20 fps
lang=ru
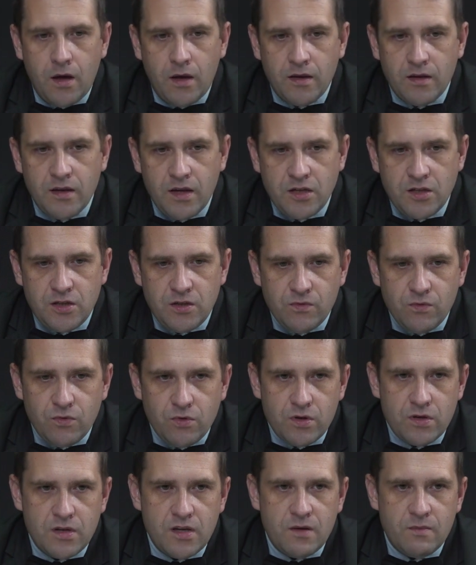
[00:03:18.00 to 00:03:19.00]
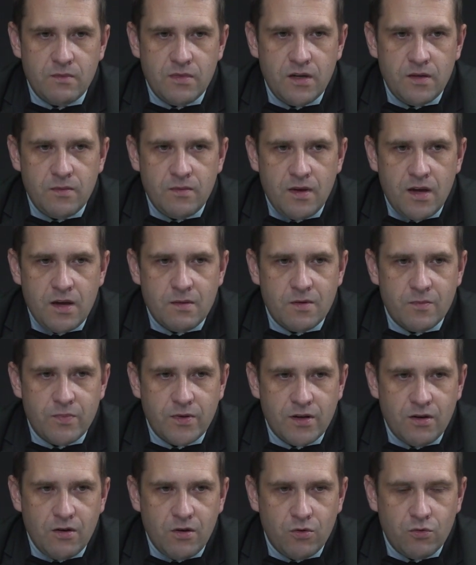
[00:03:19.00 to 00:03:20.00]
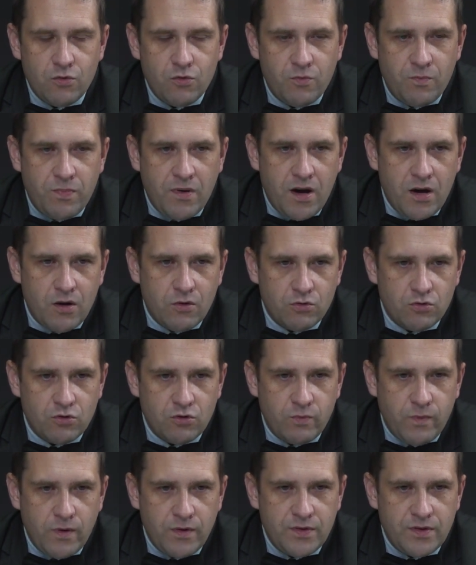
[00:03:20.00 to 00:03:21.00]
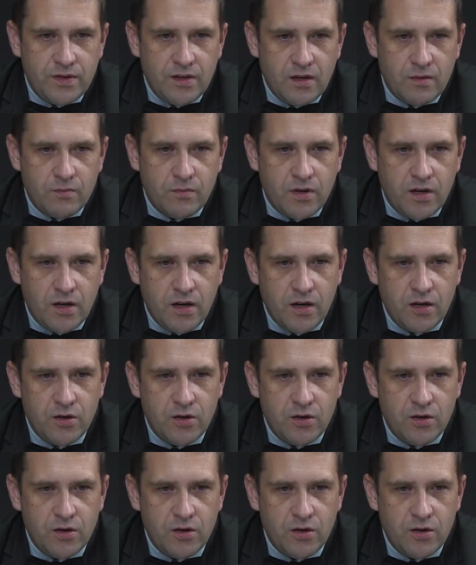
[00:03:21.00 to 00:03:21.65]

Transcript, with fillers: На сегодня мы имеем определенную паузу по всем